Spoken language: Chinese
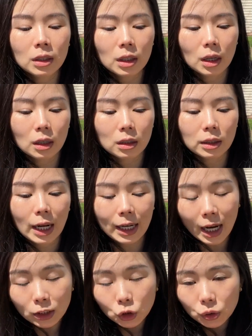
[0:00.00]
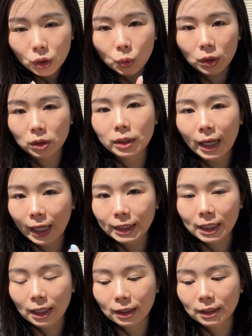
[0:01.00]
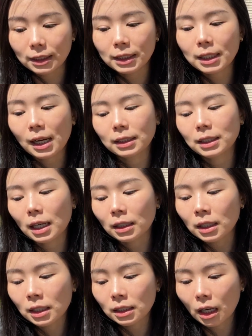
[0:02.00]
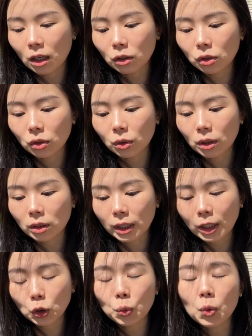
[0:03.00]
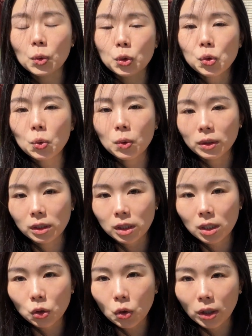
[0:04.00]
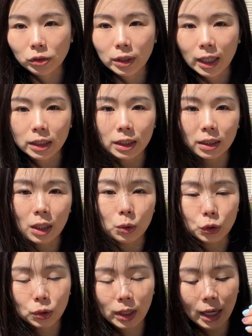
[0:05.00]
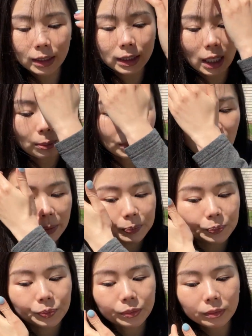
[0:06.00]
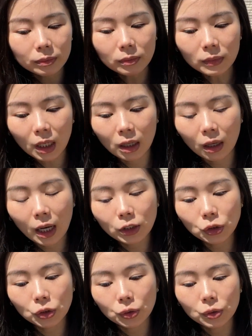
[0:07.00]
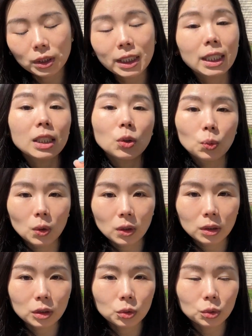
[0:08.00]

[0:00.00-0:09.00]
他刚刚就跟我大概讲了一下这样，然后他就问我说我的症状有哪些，那我就跟他讲嘛，然后他就有建议我